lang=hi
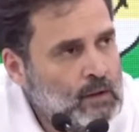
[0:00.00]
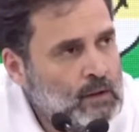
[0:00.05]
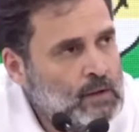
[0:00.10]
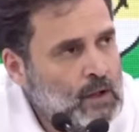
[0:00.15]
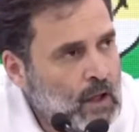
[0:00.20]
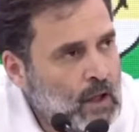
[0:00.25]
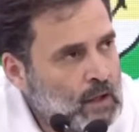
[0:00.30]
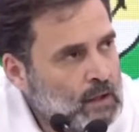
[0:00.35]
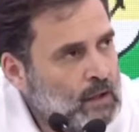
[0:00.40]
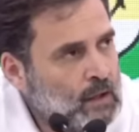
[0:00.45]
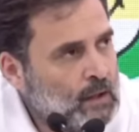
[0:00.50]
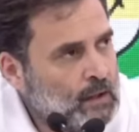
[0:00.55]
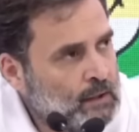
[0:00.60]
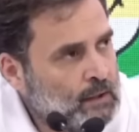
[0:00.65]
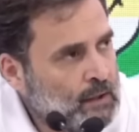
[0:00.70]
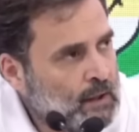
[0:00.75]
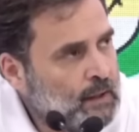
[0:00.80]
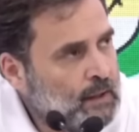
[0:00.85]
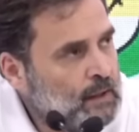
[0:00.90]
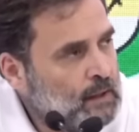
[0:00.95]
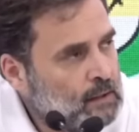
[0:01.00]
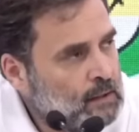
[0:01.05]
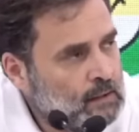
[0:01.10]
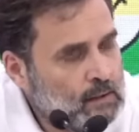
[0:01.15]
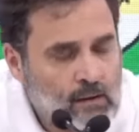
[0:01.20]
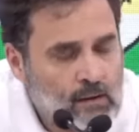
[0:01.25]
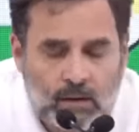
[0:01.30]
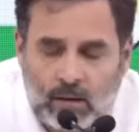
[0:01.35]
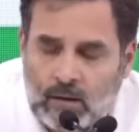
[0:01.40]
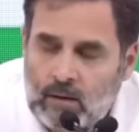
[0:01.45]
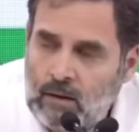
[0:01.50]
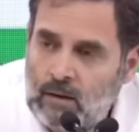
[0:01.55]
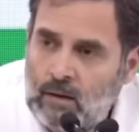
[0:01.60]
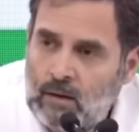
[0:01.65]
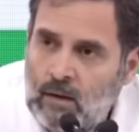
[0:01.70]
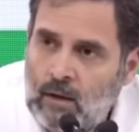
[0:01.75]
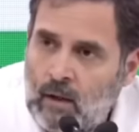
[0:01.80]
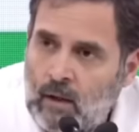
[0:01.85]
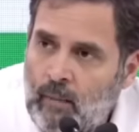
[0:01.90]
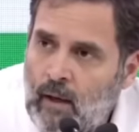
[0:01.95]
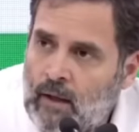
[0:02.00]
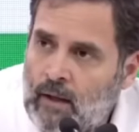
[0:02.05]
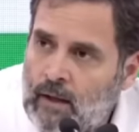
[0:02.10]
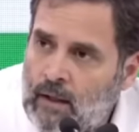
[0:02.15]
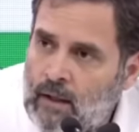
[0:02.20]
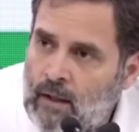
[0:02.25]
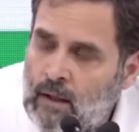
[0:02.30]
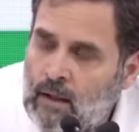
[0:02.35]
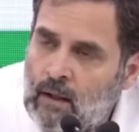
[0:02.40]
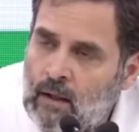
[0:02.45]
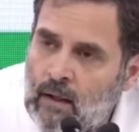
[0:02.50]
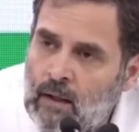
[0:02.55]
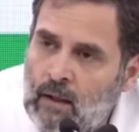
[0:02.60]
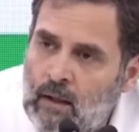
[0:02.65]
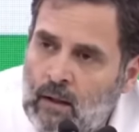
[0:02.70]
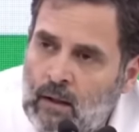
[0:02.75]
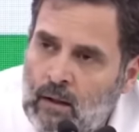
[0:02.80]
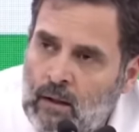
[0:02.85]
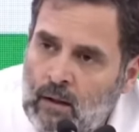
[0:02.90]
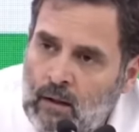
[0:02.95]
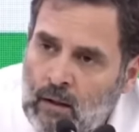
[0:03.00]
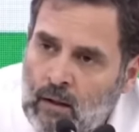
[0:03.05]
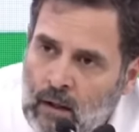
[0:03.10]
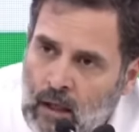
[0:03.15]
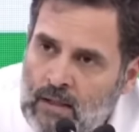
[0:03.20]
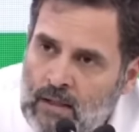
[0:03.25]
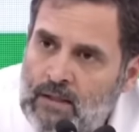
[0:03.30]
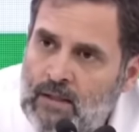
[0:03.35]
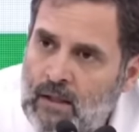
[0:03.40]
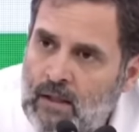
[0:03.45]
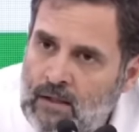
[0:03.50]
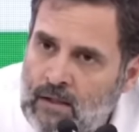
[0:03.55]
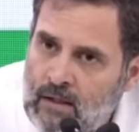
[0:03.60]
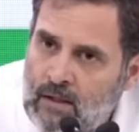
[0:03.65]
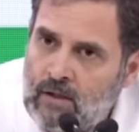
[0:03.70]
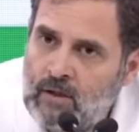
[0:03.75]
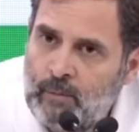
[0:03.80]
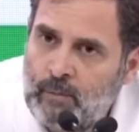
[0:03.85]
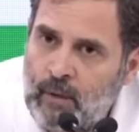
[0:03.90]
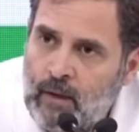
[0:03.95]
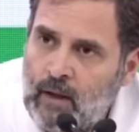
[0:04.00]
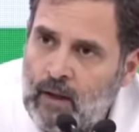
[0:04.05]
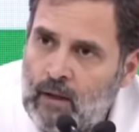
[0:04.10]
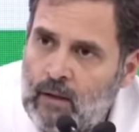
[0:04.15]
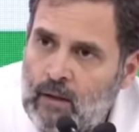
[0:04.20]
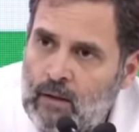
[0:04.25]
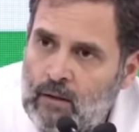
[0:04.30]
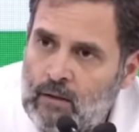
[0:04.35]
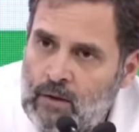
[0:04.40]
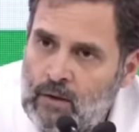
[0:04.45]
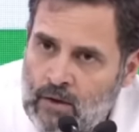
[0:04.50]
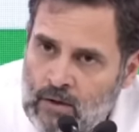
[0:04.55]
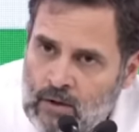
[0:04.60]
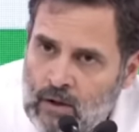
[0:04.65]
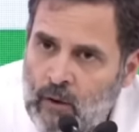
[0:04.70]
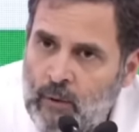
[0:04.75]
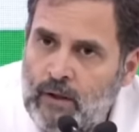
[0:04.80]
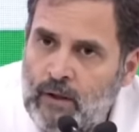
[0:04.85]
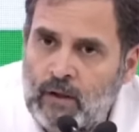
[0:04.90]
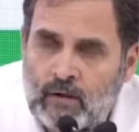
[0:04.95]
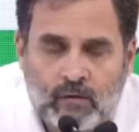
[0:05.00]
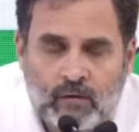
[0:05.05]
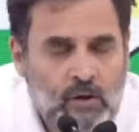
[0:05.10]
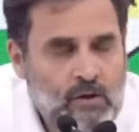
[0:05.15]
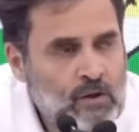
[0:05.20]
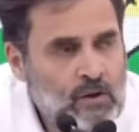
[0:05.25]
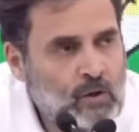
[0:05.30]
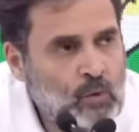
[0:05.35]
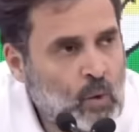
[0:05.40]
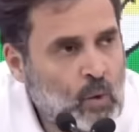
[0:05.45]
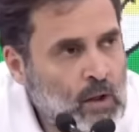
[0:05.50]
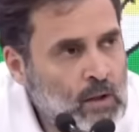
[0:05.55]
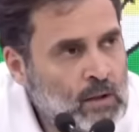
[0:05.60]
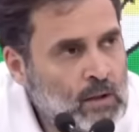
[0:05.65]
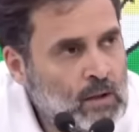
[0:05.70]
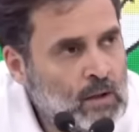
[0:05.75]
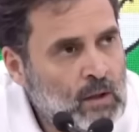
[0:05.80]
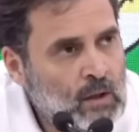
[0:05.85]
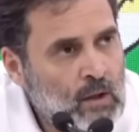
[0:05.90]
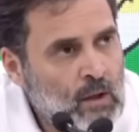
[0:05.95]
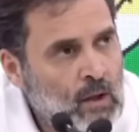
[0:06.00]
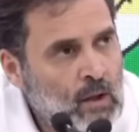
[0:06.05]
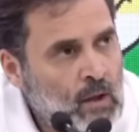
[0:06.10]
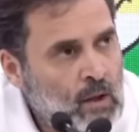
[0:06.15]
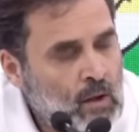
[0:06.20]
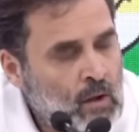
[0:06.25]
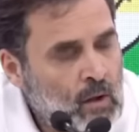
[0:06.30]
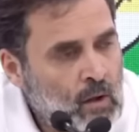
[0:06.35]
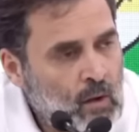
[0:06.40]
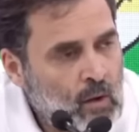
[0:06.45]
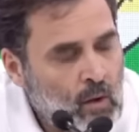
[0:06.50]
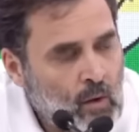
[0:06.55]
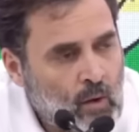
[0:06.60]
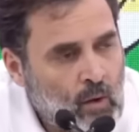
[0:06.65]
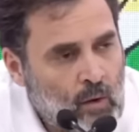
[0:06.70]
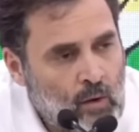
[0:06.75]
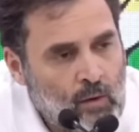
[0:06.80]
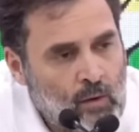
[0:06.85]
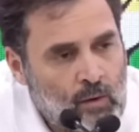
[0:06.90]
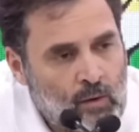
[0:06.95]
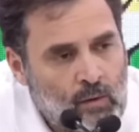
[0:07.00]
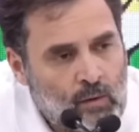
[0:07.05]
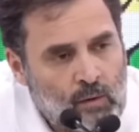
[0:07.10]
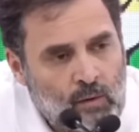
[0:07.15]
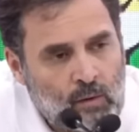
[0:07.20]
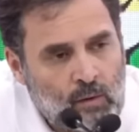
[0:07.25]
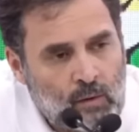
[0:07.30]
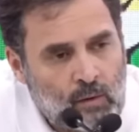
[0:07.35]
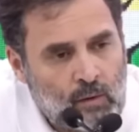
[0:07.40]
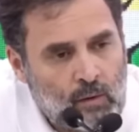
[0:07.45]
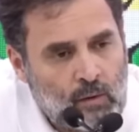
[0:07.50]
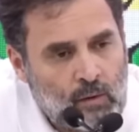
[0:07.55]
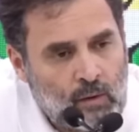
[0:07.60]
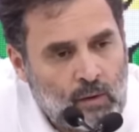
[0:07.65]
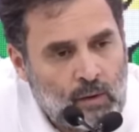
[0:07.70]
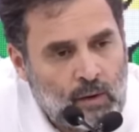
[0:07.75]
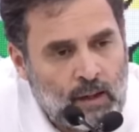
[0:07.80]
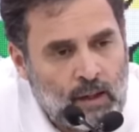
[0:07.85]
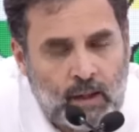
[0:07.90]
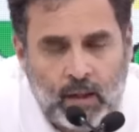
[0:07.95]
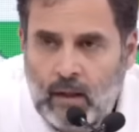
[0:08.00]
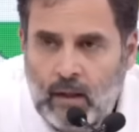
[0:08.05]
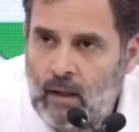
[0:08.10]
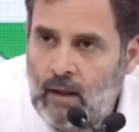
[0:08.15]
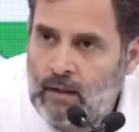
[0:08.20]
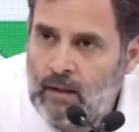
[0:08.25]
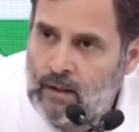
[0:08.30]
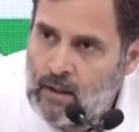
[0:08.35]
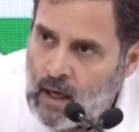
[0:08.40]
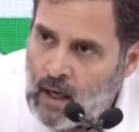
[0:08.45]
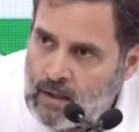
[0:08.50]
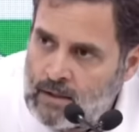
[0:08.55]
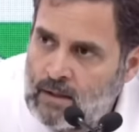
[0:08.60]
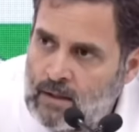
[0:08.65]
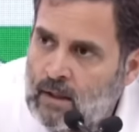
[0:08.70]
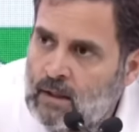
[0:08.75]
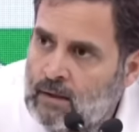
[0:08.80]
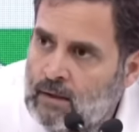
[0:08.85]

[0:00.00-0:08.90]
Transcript: चार घंटे हमारी कास्ट सेंसस पे चर्चा हुई डिस्कशन हुआ और एक ऐतिहासिक